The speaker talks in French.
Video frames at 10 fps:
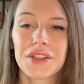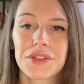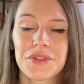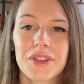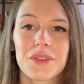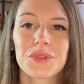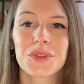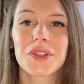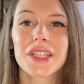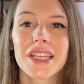je vais vous
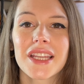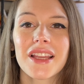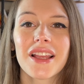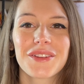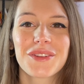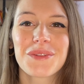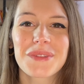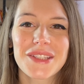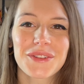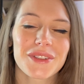donner des
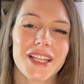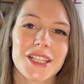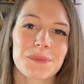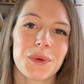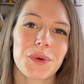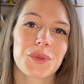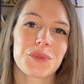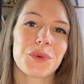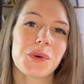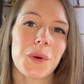mises en contexte pour que
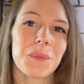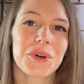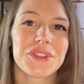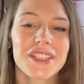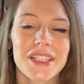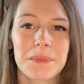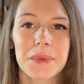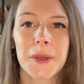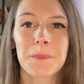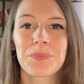vous compreniez
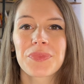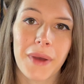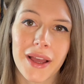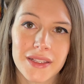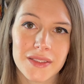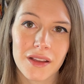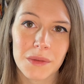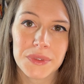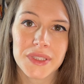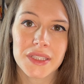bien. Par
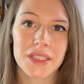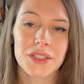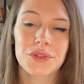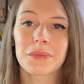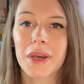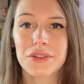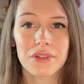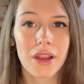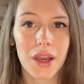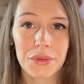exemple, si je marche
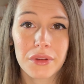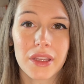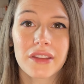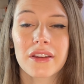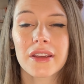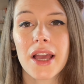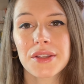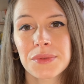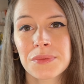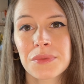dans la rue et qu'un
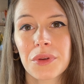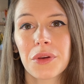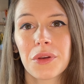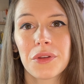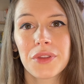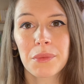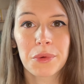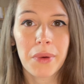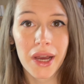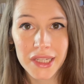garçon euh, vient
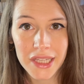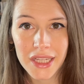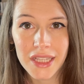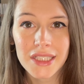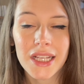me parler